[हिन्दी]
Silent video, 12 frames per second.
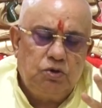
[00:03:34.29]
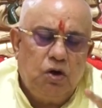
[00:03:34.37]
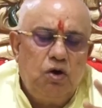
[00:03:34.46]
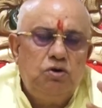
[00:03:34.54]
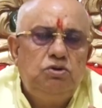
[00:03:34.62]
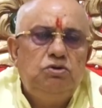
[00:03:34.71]

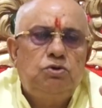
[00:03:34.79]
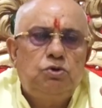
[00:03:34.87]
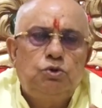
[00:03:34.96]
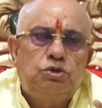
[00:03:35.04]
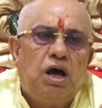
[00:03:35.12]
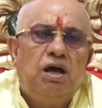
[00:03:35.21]
कौन
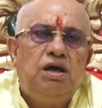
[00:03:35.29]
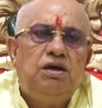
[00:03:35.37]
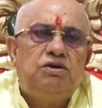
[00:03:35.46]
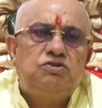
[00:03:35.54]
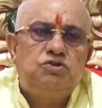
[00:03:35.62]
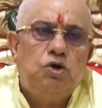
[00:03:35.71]
रोता है
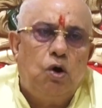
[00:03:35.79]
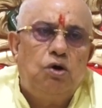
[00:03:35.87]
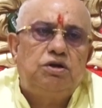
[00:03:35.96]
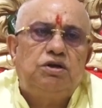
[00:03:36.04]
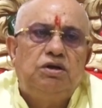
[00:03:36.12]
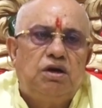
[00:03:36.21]
किसी
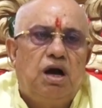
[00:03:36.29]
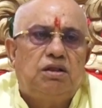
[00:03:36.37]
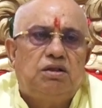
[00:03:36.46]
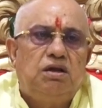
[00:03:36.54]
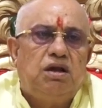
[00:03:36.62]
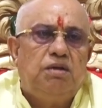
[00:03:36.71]
और की
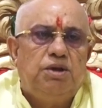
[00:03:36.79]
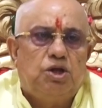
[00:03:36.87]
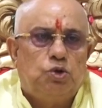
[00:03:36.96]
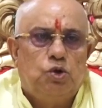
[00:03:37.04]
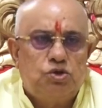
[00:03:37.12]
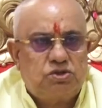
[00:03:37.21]
खातिर है मेरे
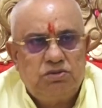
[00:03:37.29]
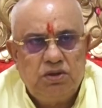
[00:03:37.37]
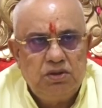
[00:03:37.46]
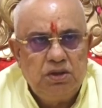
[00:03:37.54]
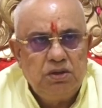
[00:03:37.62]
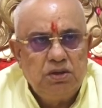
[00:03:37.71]

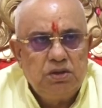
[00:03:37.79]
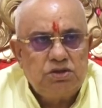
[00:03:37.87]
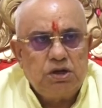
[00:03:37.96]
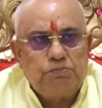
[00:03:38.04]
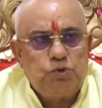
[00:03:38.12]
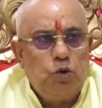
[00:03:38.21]
दोस्त
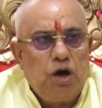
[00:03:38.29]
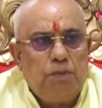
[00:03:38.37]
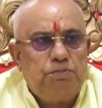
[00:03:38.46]
सबको